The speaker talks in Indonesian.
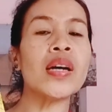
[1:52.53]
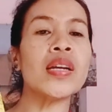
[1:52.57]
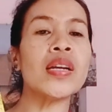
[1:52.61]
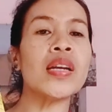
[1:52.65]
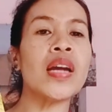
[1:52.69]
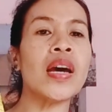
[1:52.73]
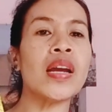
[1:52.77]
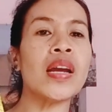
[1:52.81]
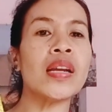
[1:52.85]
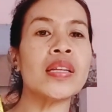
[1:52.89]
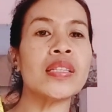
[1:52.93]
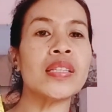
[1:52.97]

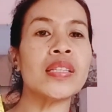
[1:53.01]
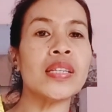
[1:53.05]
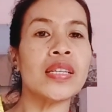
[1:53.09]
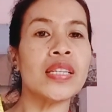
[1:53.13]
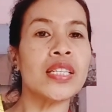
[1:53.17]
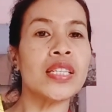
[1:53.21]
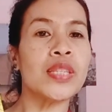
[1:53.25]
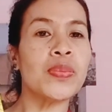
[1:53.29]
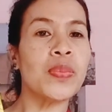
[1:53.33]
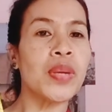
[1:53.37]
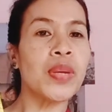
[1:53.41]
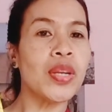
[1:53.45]
dari
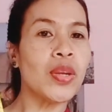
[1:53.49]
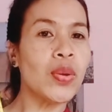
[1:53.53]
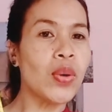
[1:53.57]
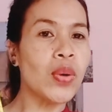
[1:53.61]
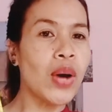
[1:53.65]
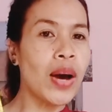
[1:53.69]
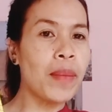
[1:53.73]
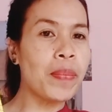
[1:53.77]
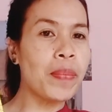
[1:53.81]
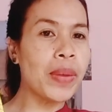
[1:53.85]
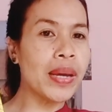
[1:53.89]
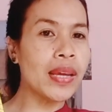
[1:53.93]
jenis
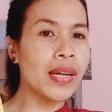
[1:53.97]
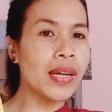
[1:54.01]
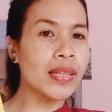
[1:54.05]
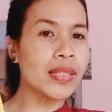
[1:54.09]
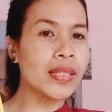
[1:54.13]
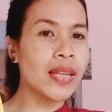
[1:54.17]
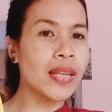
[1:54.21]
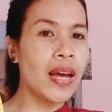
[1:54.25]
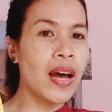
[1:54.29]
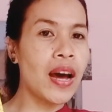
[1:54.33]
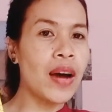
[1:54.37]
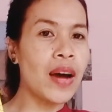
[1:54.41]
video apa
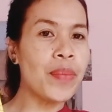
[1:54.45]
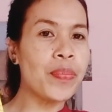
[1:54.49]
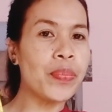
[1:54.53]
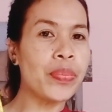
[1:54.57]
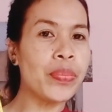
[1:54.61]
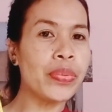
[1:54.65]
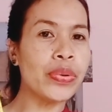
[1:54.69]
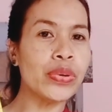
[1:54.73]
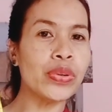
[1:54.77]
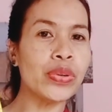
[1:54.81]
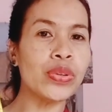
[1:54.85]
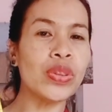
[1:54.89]
yang saya
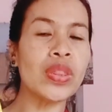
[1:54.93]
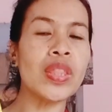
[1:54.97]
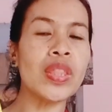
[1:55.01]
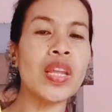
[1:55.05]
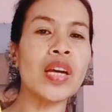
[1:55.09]
upload,